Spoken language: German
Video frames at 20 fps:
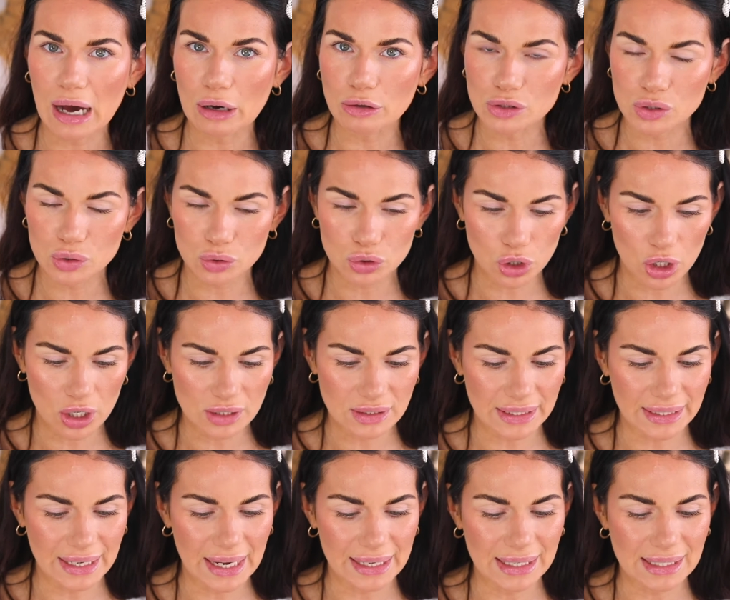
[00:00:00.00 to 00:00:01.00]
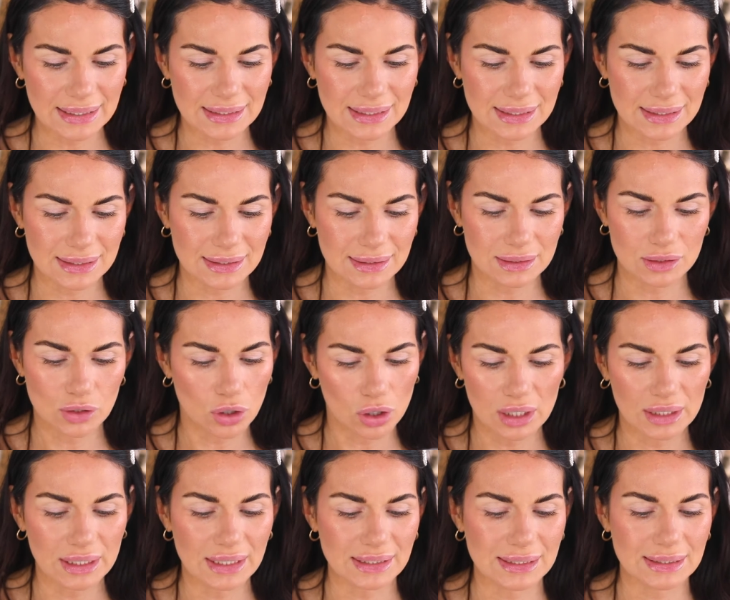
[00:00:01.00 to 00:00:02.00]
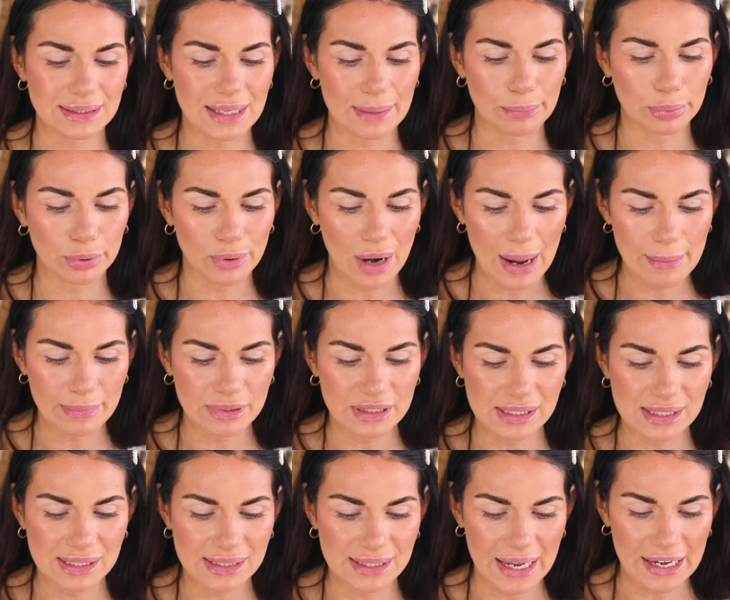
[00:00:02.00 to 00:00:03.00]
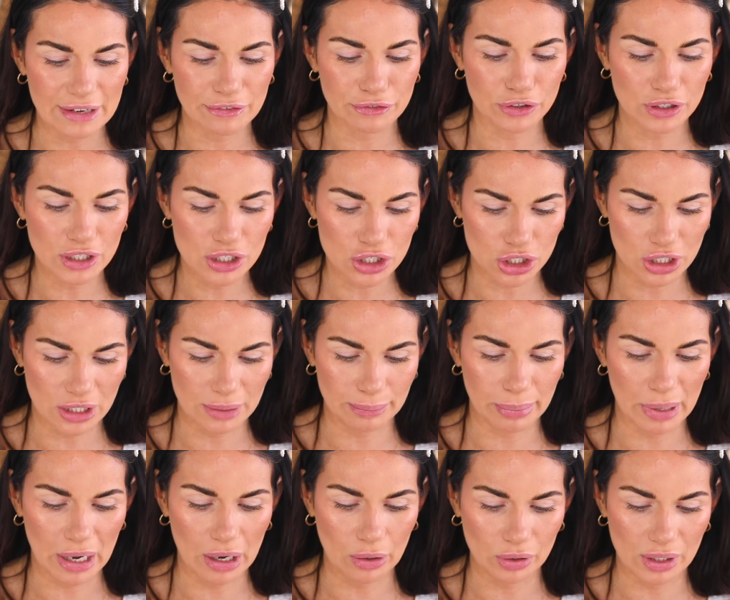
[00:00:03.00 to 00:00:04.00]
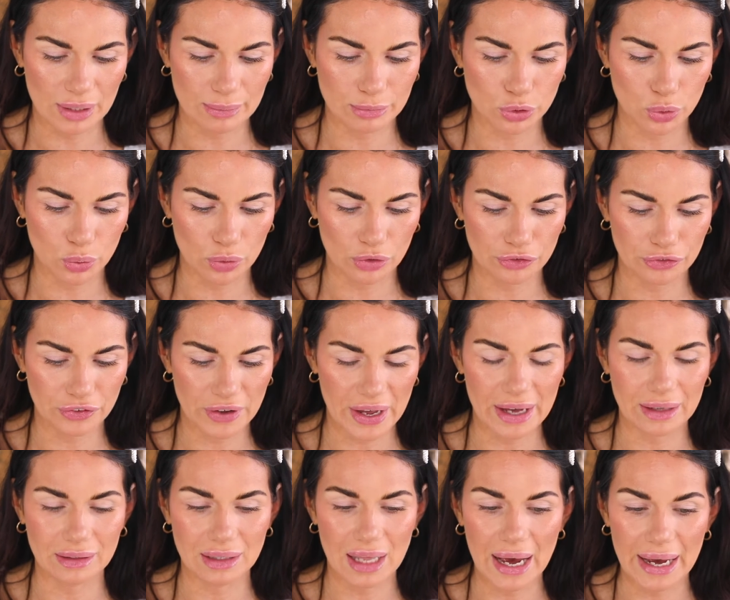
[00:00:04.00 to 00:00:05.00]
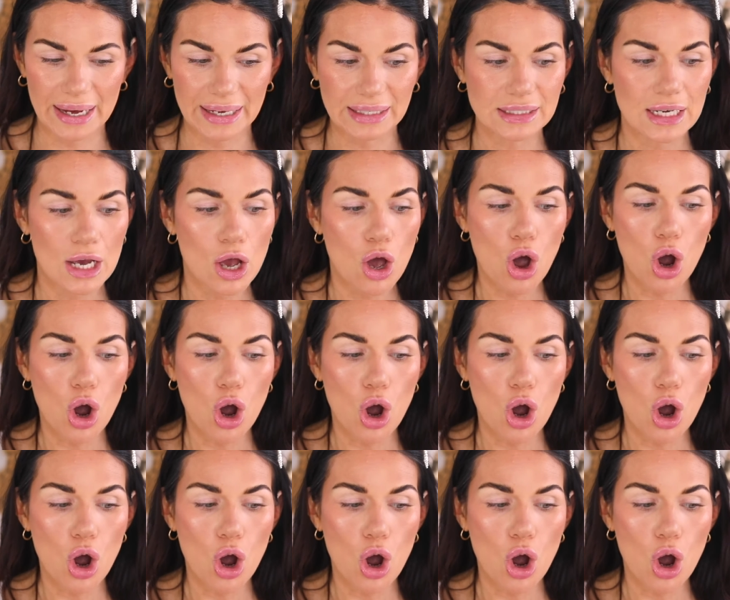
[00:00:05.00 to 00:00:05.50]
Haut so toll sein kann. Das ist soll, das ist der Prime and Stay Finishing Powder im Ton Fair Light.